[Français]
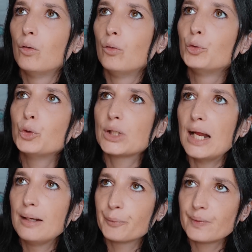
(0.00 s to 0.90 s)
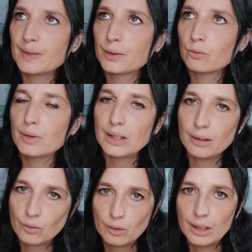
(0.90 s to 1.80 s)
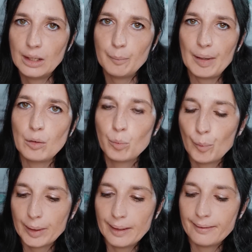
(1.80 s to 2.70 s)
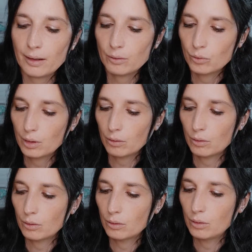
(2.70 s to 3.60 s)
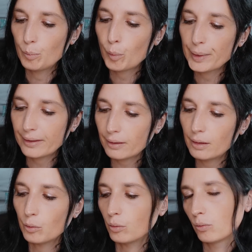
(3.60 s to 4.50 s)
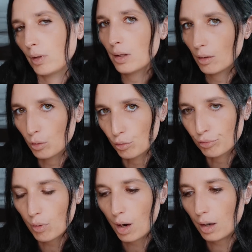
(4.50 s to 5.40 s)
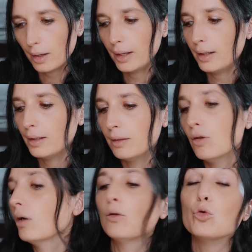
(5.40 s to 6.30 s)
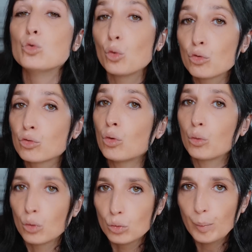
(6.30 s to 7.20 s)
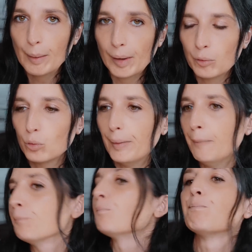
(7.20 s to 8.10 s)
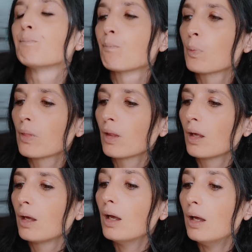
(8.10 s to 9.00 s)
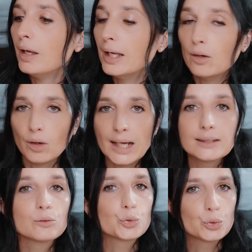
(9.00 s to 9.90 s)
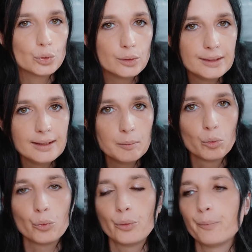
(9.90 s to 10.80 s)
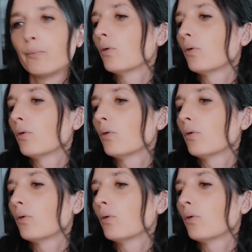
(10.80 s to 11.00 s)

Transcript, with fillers: juste l'alimentation qui est donnée par le propriétaire, donc euh, le propriétaire des lieux. Donc il donne le foin et il donne nos seaux que nous préparons nous-mêmes. Et le reste on se débrouille.